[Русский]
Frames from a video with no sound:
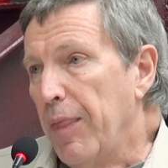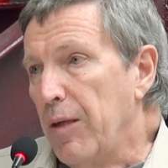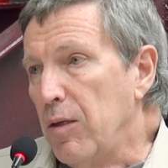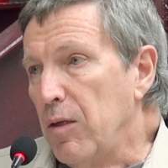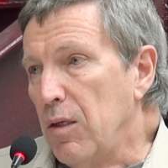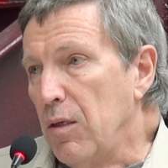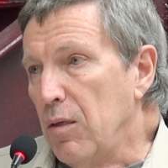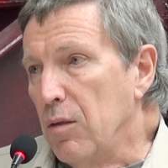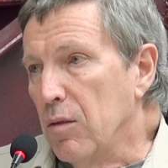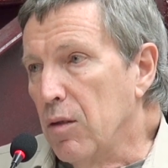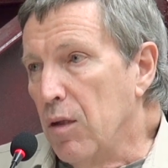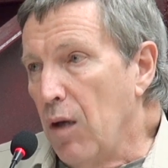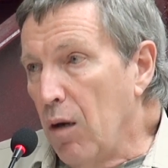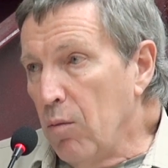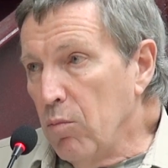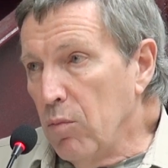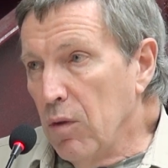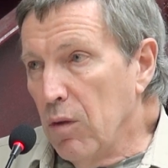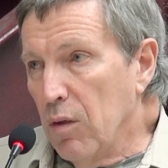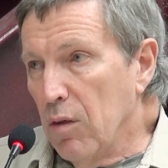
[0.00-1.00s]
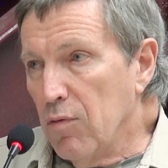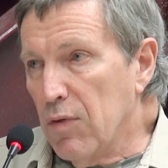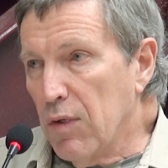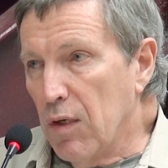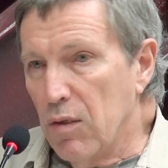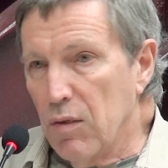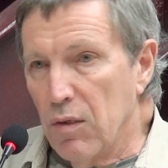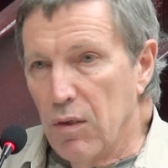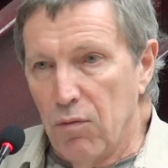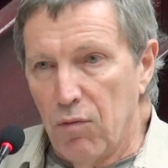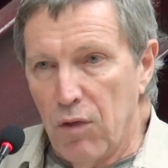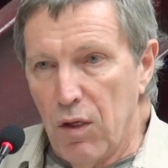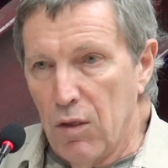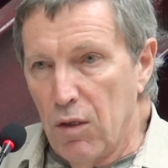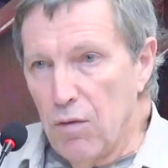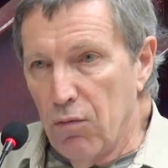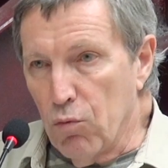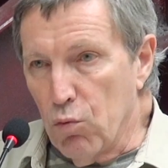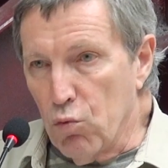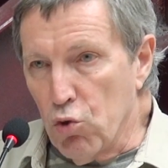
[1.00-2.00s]
И там встретил
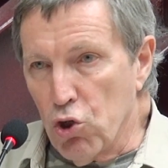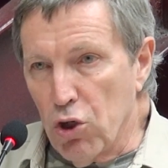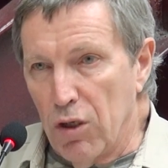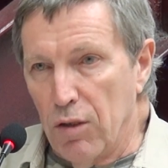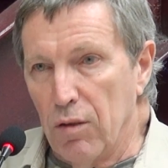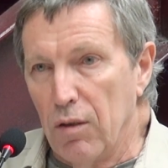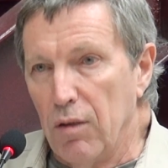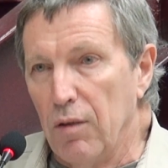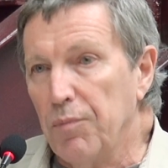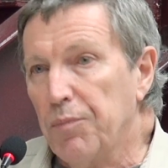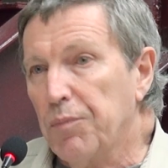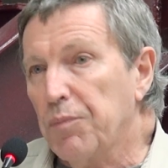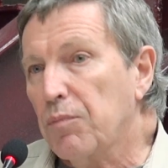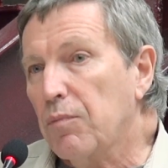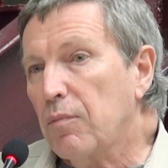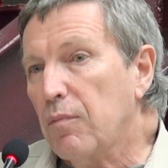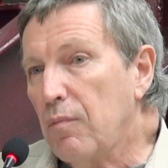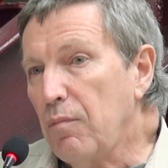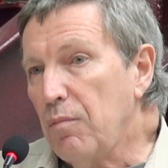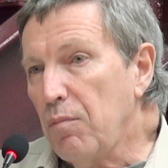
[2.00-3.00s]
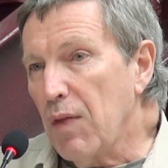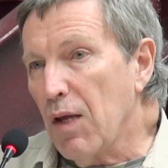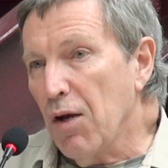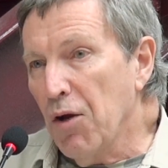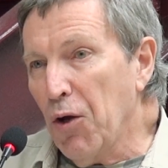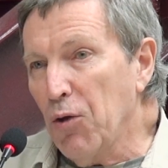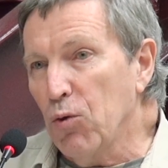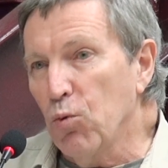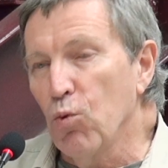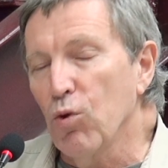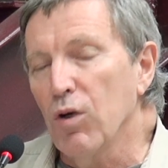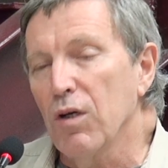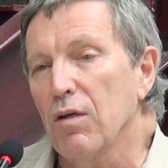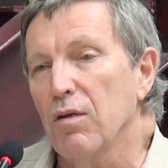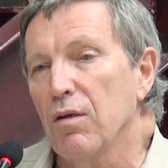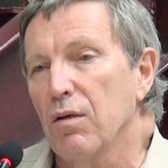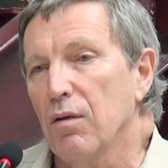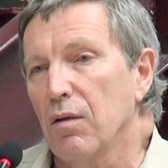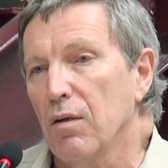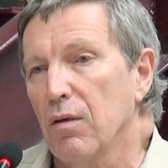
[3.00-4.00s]
Евгения Евтушенко –
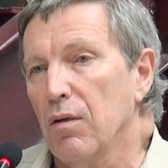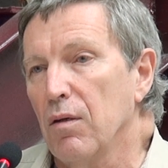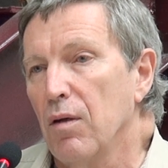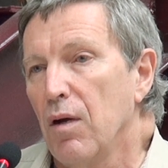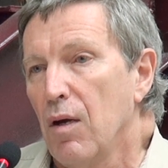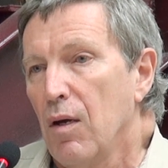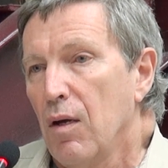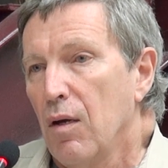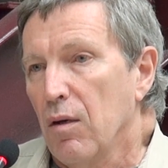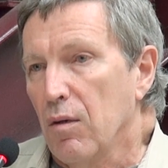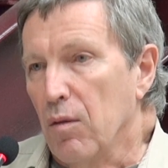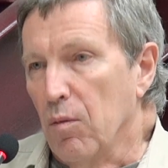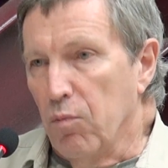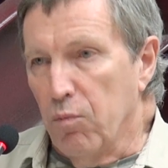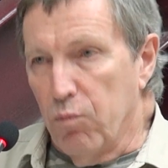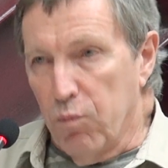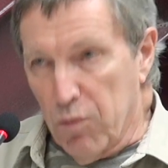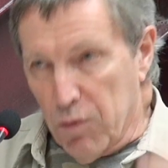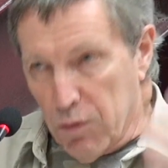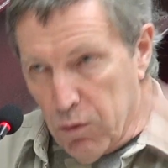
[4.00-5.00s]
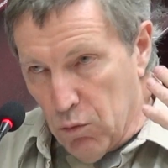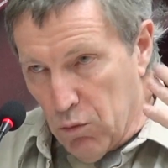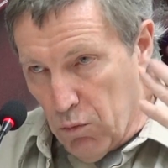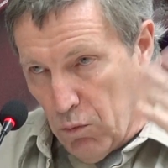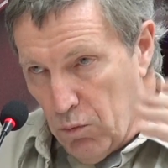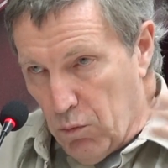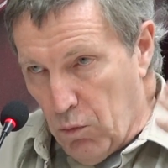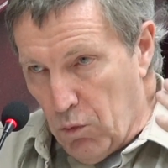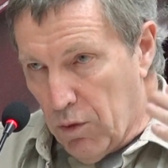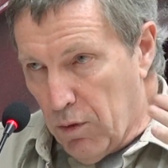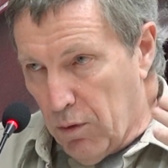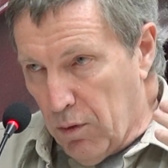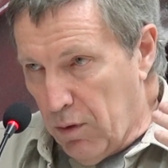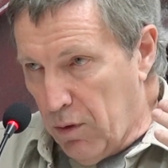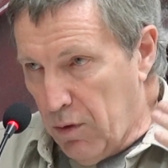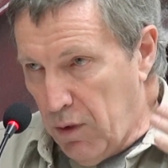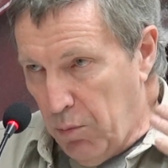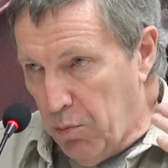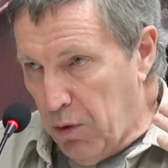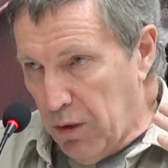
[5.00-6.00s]
который, э, э, он
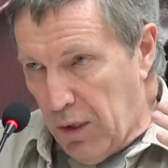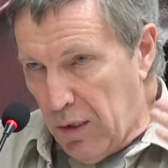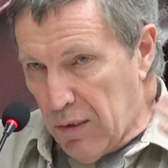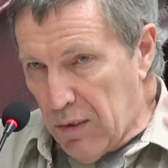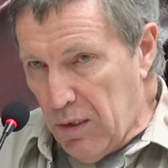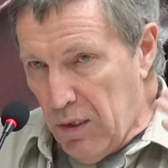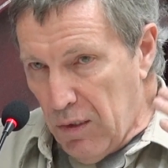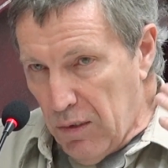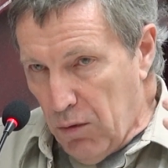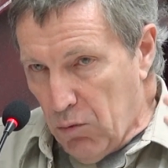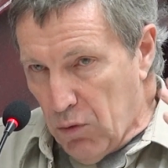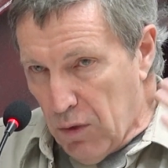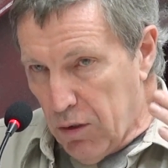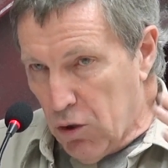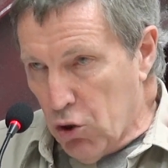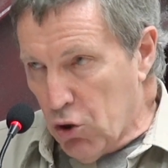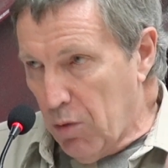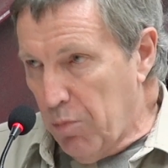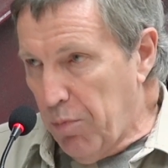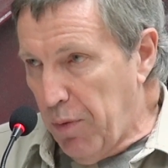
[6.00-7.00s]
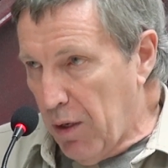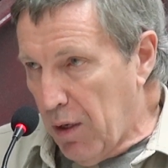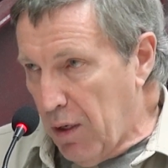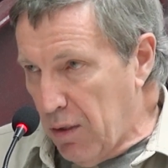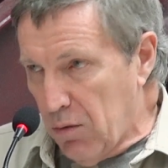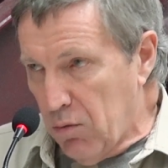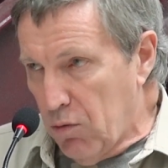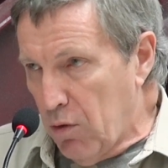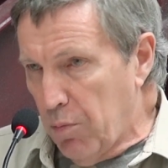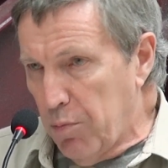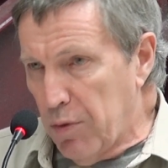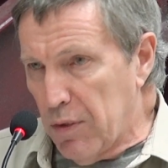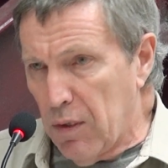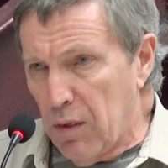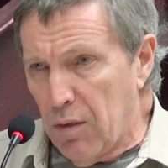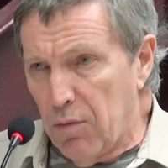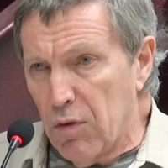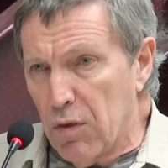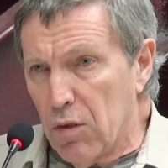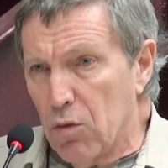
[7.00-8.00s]
э, не был на съезде, он слышал по радио или по
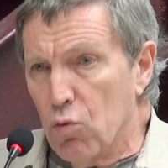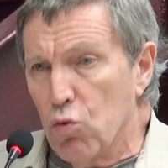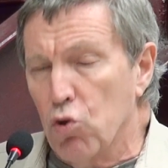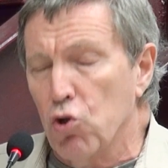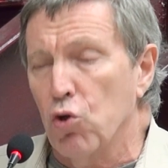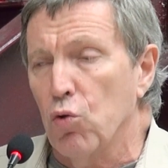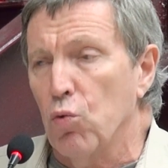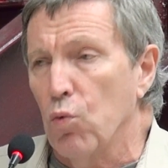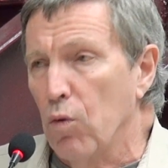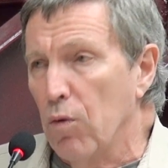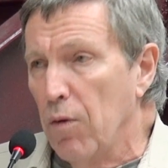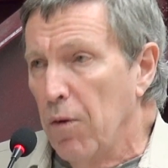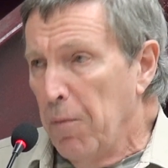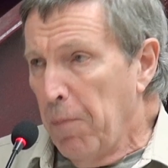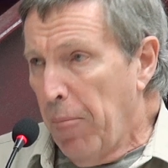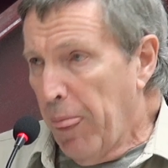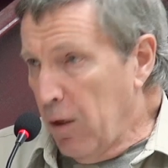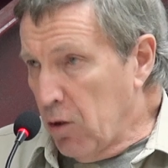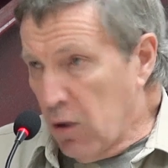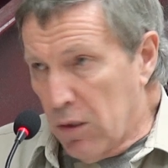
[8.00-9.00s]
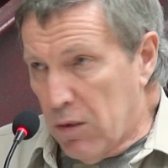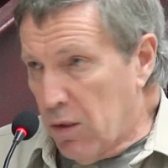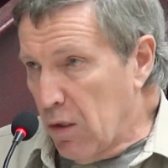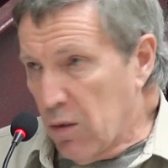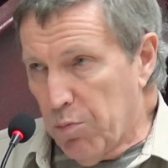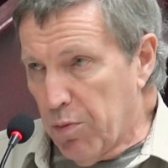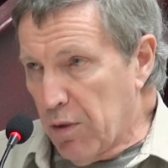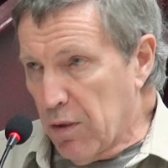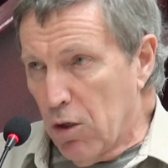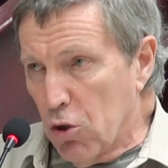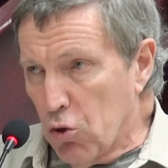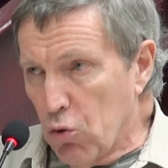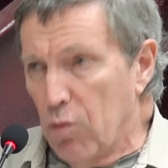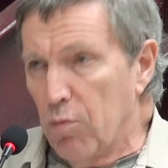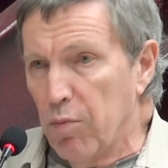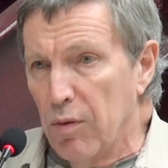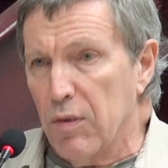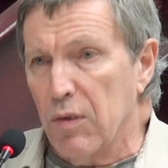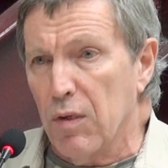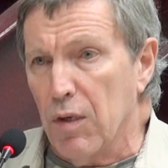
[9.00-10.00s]
телевизору, что этот съезд произошел,
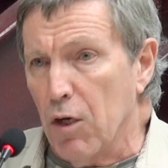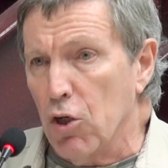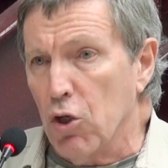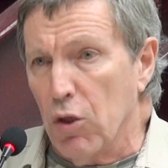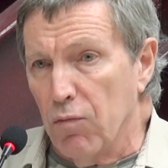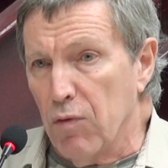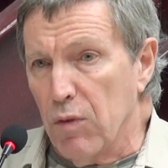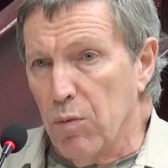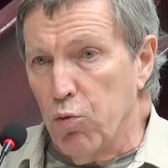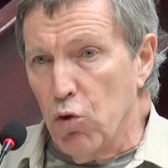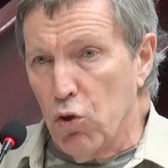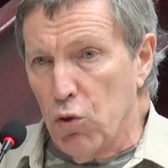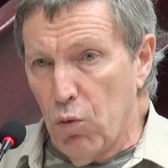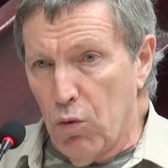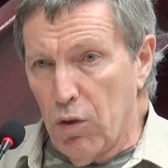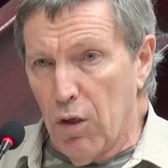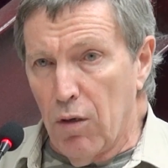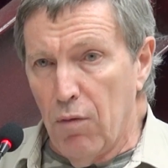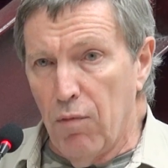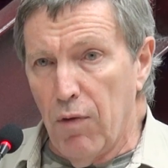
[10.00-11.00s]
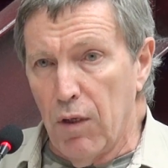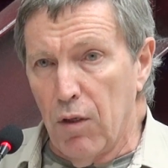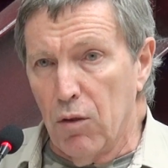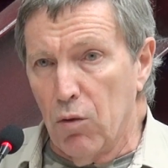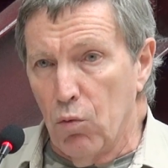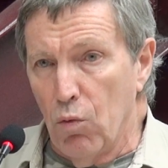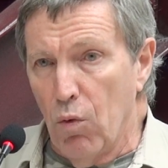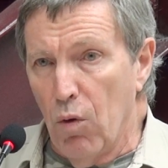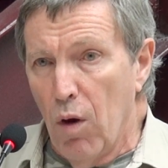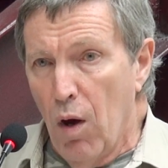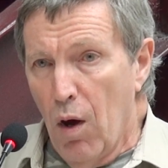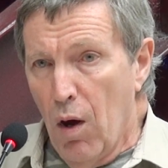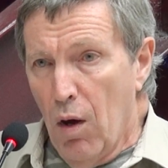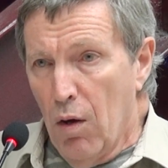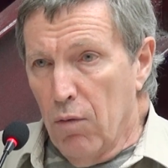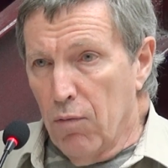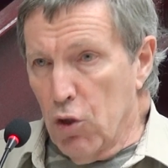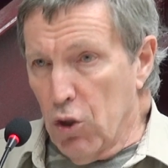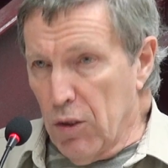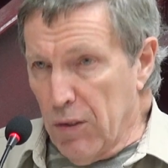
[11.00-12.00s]
был страшно возбужден и говорит, но
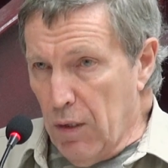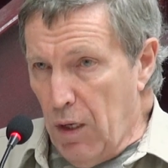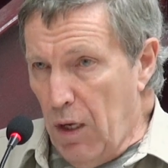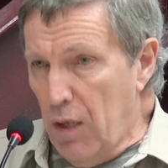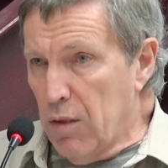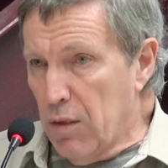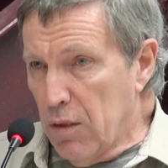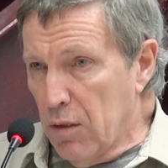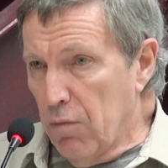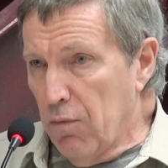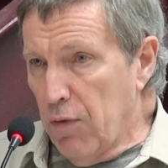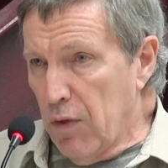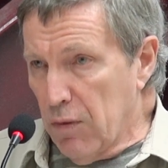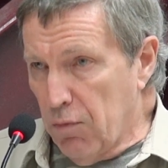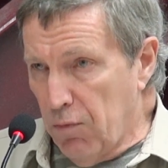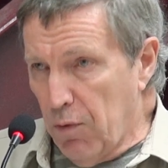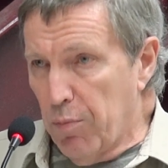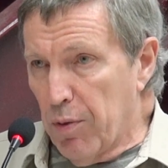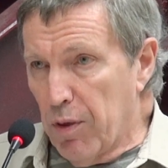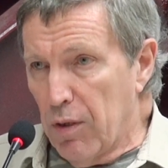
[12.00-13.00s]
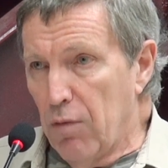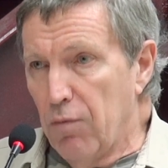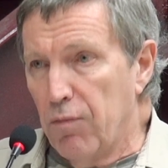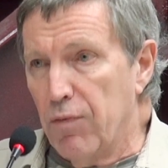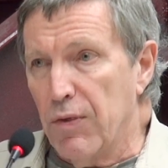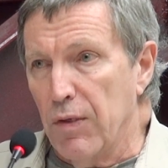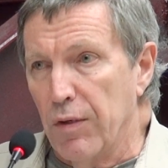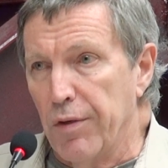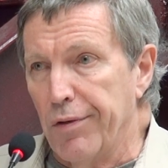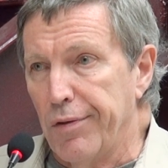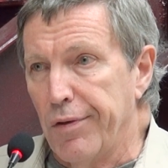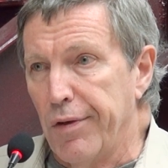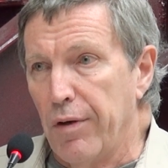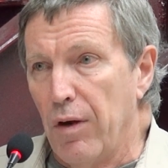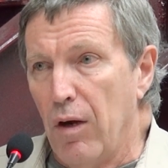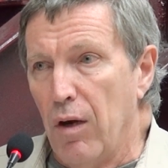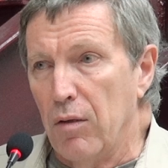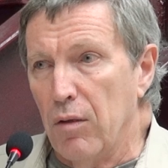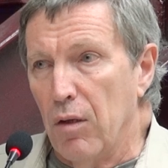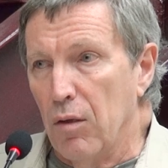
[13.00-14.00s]
вы же знаете, вас выбрали в
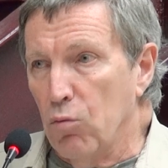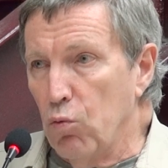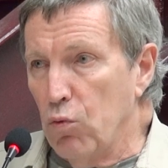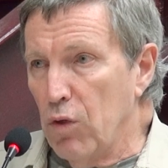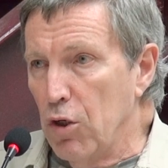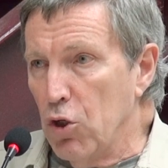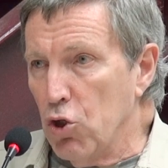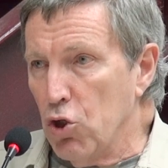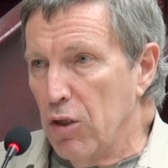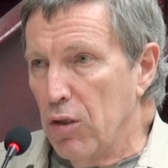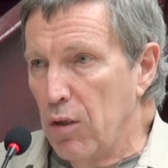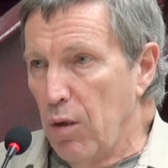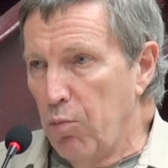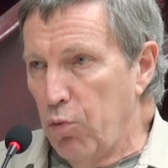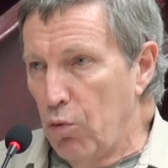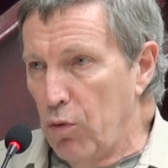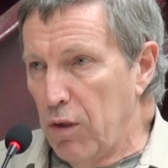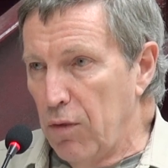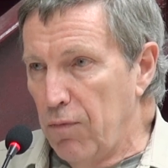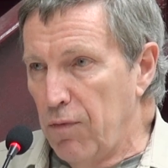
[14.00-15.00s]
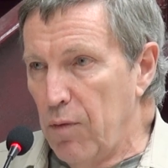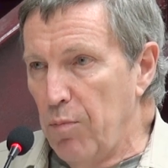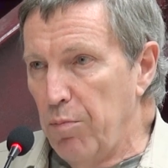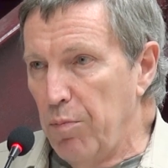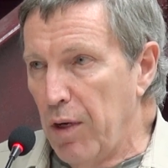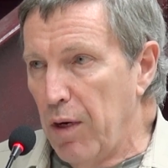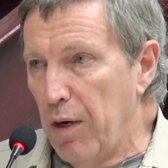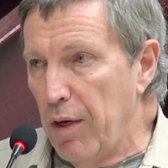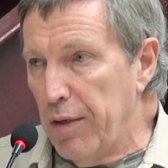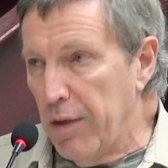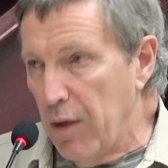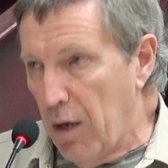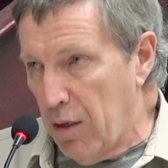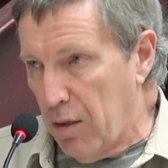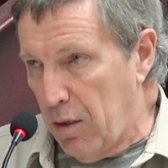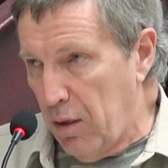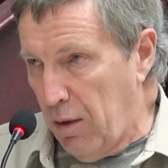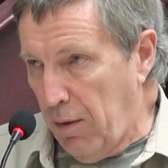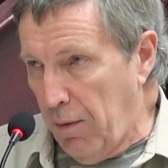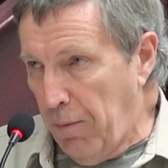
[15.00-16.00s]
секретариат, а тут лежит на полке фильм
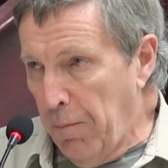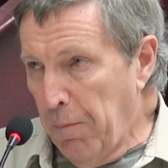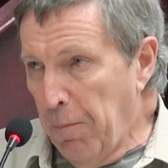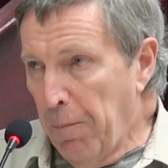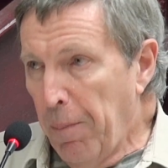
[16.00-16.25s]
«Покаяние».